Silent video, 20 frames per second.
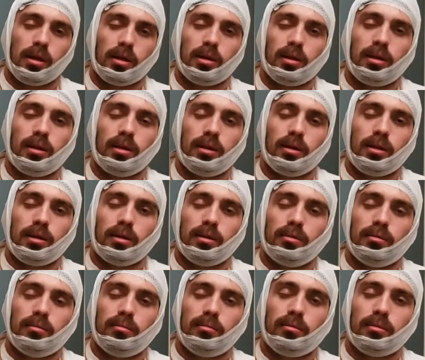Euh,
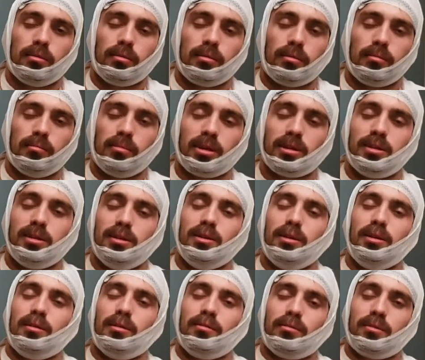merci
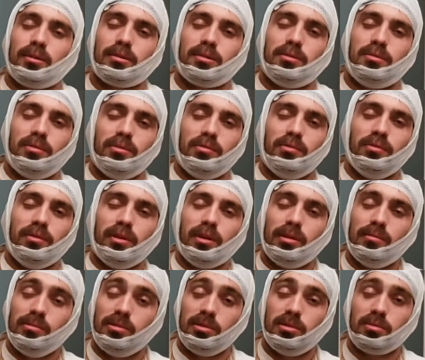d'avoir suivi
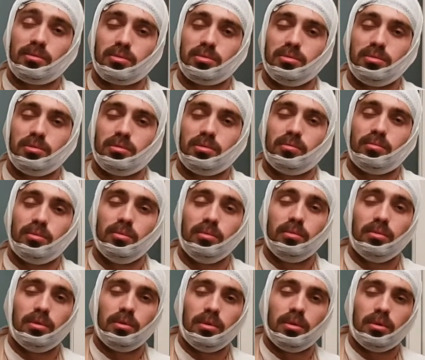l'émission jusqu'au bout.